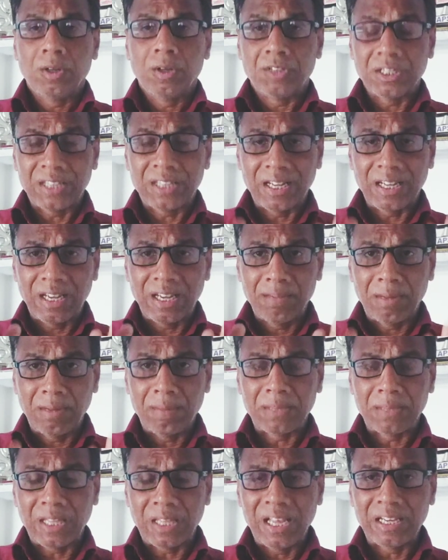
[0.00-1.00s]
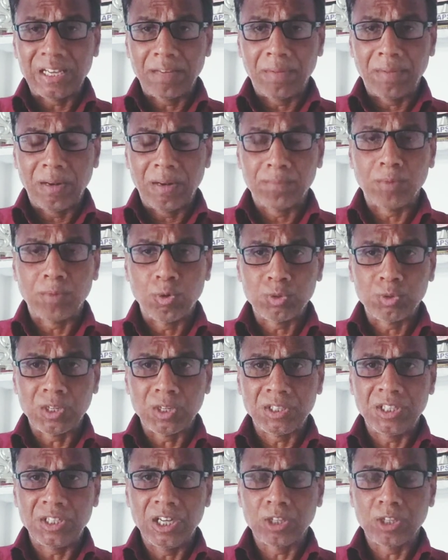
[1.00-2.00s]
जैसा कि मैंने बताया कि फिल्म बहुत
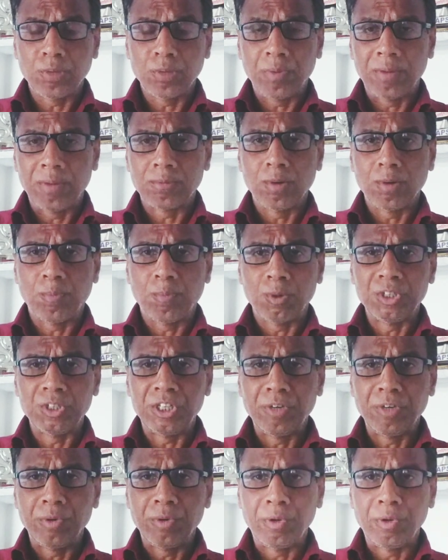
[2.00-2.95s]
अच्छी है तो फिल्म को पॉजिटिव